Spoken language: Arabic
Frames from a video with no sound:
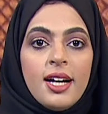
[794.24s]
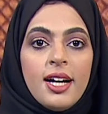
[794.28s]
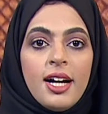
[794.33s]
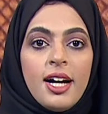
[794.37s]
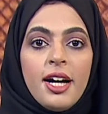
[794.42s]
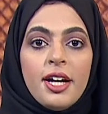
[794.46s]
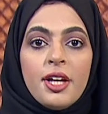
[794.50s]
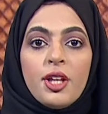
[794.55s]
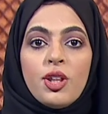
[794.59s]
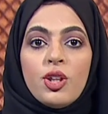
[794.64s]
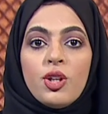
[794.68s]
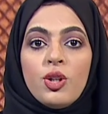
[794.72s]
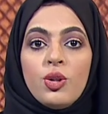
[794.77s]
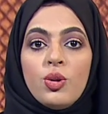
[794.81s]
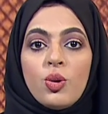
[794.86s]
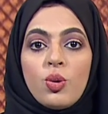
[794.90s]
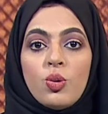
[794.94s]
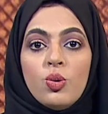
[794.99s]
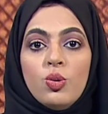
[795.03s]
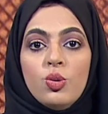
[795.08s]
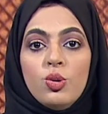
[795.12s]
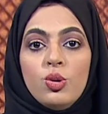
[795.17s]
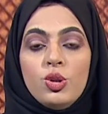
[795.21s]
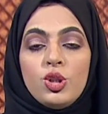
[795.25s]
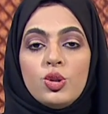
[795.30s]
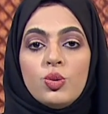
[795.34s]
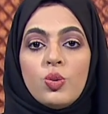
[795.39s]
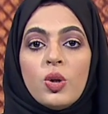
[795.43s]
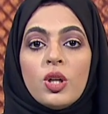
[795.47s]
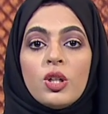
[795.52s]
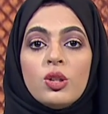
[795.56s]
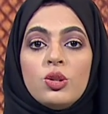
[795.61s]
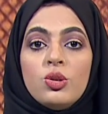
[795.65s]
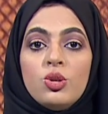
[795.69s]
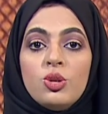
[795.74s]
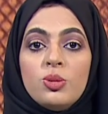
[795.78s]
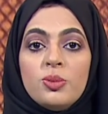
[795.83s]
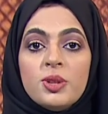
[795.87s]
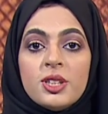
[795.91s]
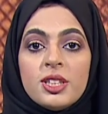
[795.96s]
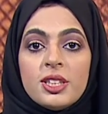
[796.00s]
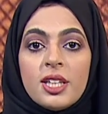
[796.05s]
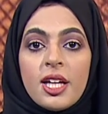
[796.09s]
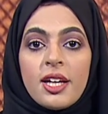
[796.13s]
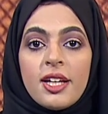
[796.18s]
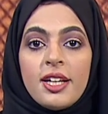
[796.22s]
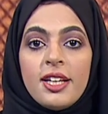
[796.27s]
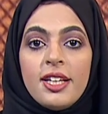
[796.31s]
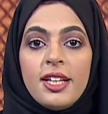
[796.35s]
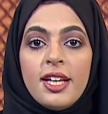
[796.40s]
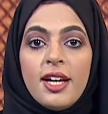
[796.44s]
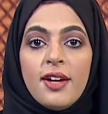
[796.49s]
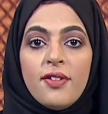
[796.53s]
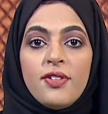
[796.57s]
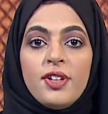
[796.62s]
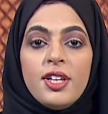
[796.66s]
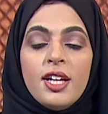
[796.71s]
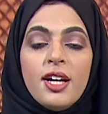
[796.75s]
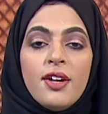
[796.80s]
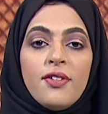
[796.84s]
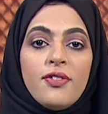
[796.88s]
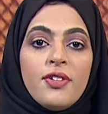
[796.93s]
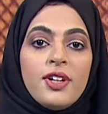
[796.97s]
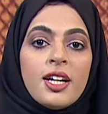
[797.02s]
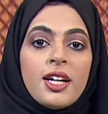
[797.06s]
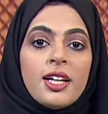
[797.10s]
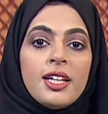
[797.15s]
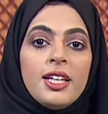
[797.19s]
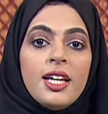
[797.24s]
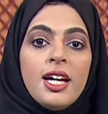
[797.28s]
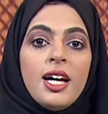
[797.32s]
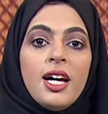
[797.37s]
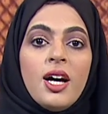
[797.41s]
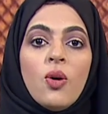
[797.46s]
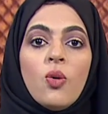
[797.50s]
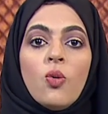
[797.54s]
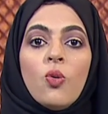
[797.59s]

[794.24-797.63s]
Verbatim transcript: حيث النقوش والرسوم الصخرية في أفريقيا